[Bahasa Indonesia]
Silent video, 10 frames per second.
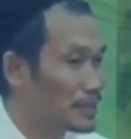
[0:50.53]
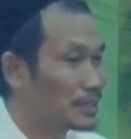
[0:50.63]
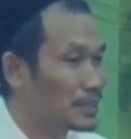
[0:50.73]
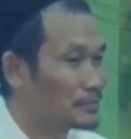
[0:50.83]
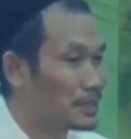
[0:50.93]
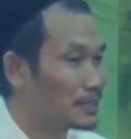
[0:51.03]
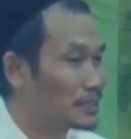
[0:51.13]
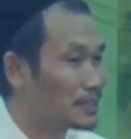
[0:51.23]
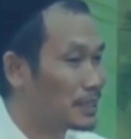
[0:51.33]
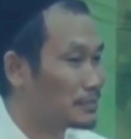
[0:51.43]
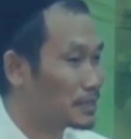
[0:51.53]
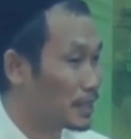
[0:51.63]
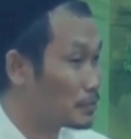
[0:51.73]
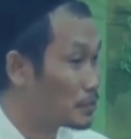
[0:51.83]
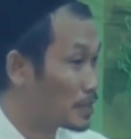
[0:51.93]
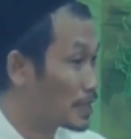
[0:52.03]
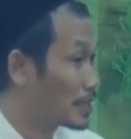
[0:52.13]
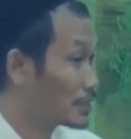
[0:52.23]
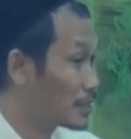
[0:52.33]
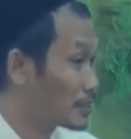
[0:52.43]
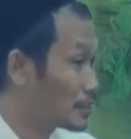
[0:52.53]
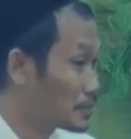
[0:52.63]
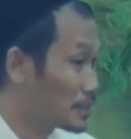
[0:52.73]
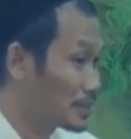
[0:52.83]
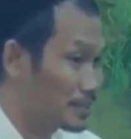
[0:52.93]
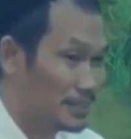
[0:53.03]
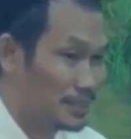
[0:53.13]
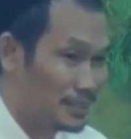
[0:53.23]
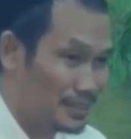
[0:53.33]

Malaikat malah dilawan. Kamu pernah ngajar tauhid.